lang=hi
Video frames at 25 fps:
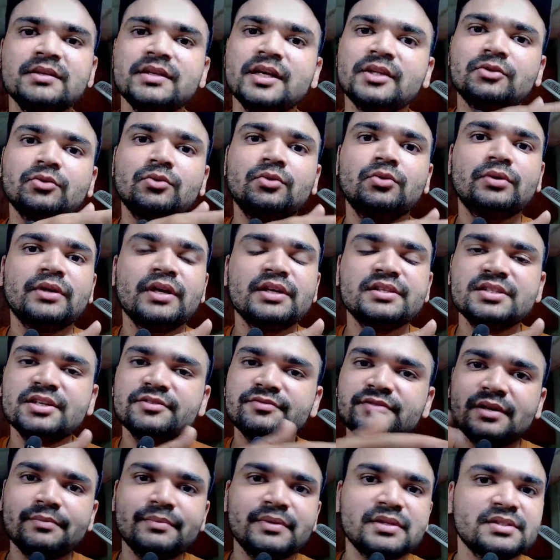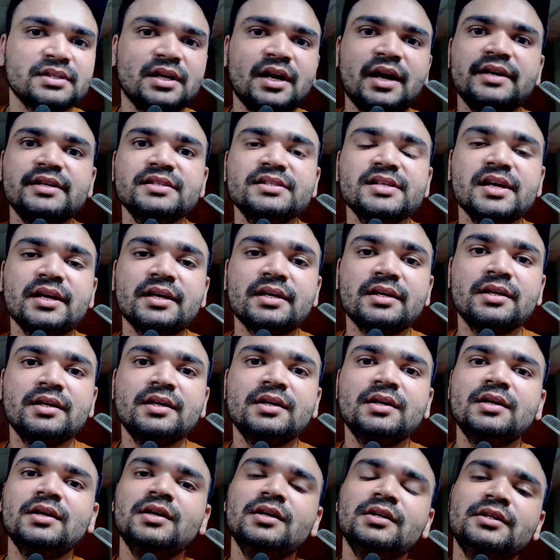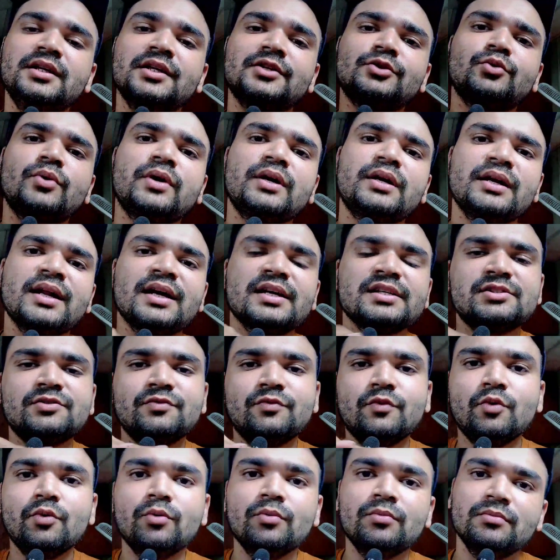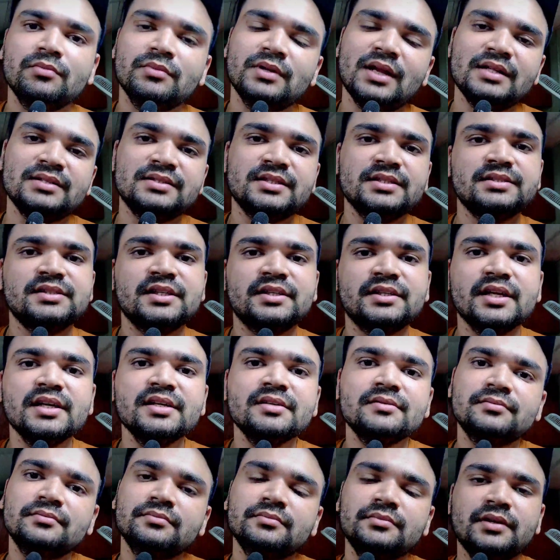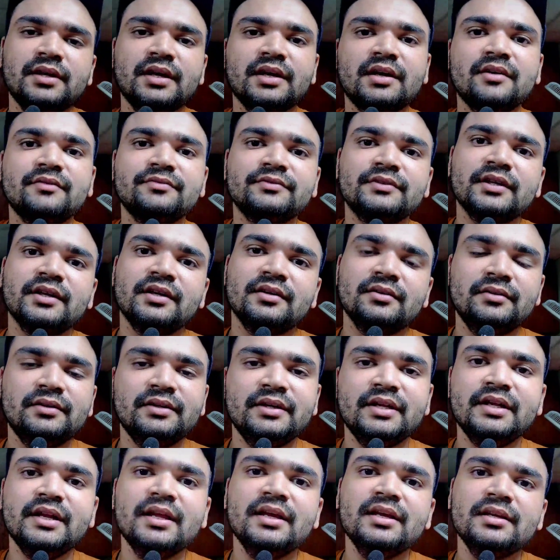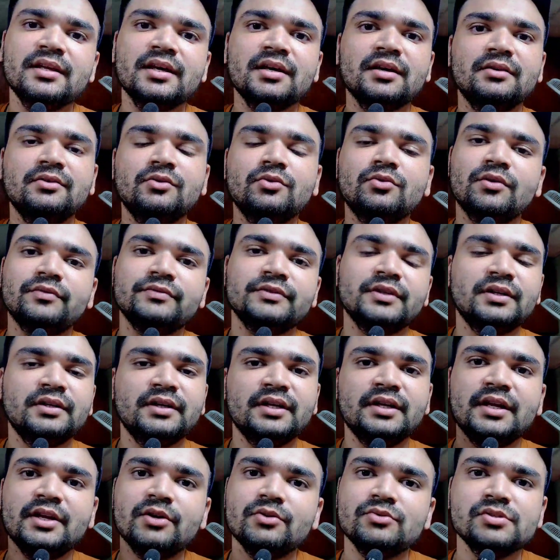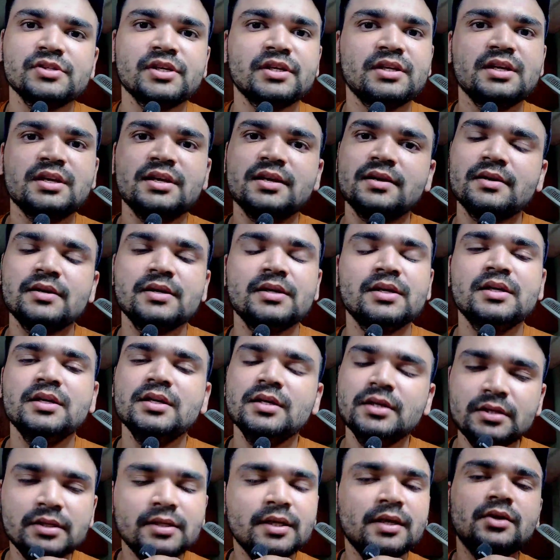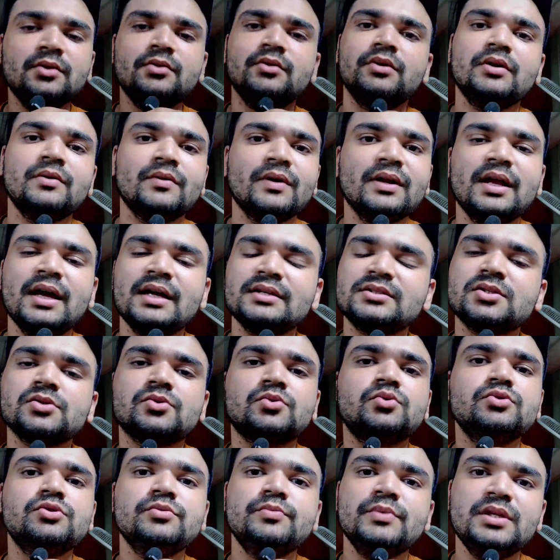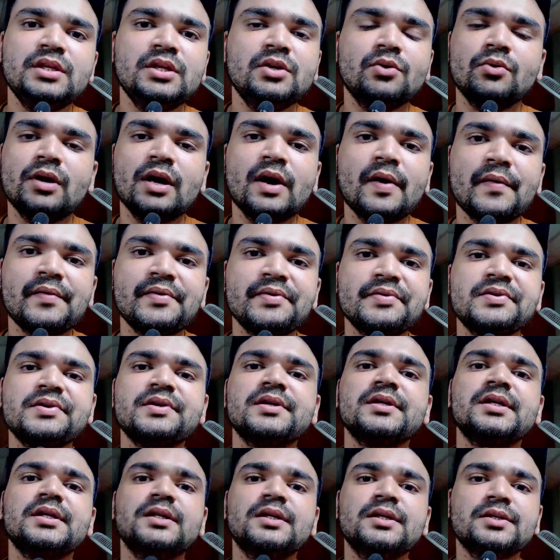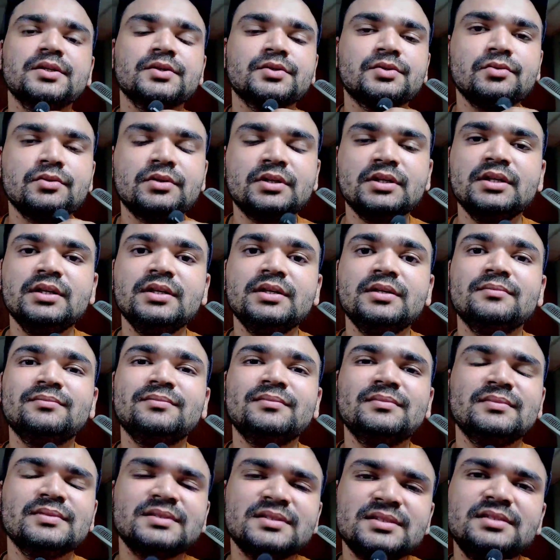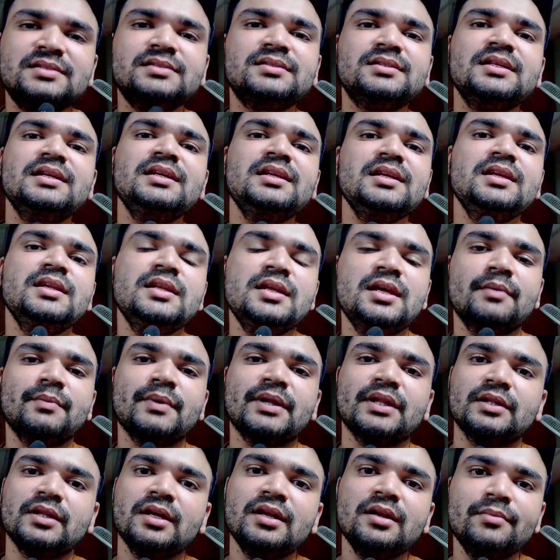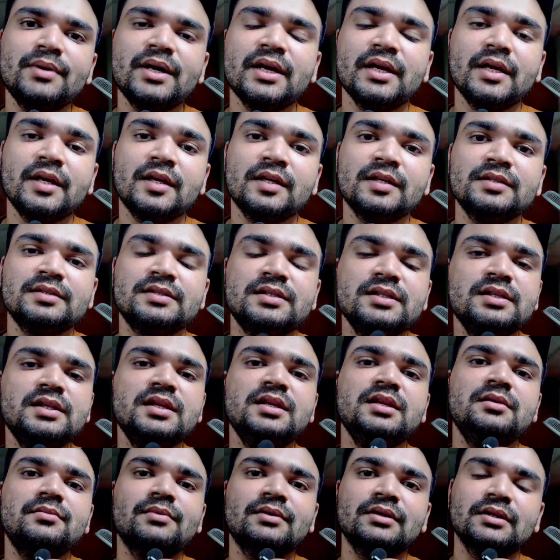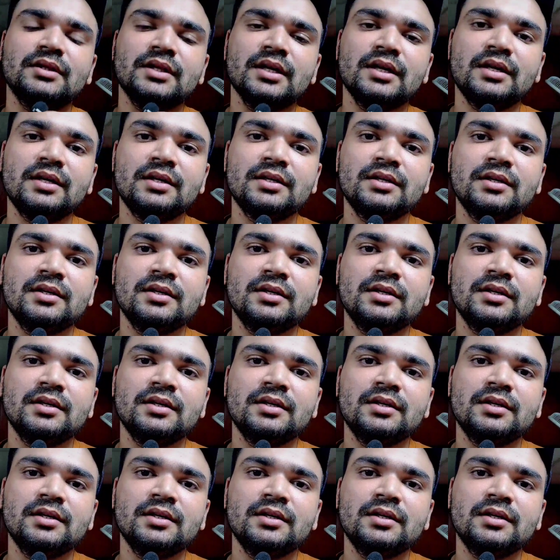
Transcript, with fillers: या तो के सामने से हट जाए या तो एट लास्ट वो लाल सिंह चड्डा एक हफ़्ता डिले या दो हफ़्ता डिले हो जाएगी यही होने वाला है ऐसा कुछ भी नहीं होगा क्योंकि सीन ही नहीं बनता ना भाई सीन ही नहीं बनता